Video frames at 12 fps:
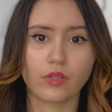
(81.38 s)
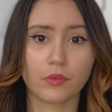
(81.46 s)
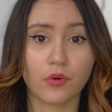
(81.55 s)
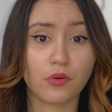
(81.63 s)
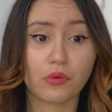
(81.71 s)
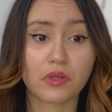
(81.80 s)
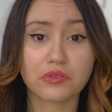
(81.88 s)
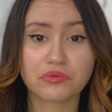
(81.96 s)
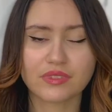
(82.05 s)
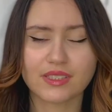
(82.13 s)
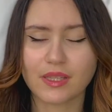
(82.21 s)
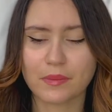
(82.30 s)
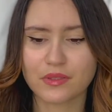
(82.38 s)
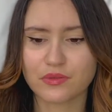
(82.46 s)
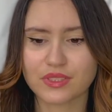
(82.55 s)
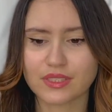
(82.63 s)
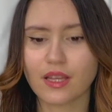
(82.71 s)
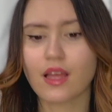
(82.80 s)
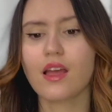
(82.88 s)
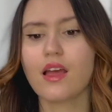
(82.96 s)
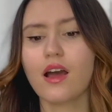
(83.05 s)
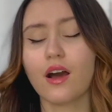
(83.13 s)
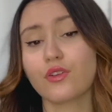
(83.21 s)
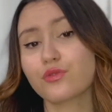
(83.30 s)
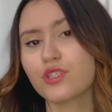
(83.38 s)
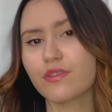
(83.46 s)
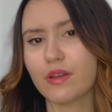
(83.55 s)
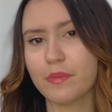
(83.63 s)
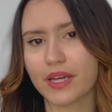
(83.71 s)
Vraiment, aucun souci. Il a pas de souci. Ensuite, j'ai fait le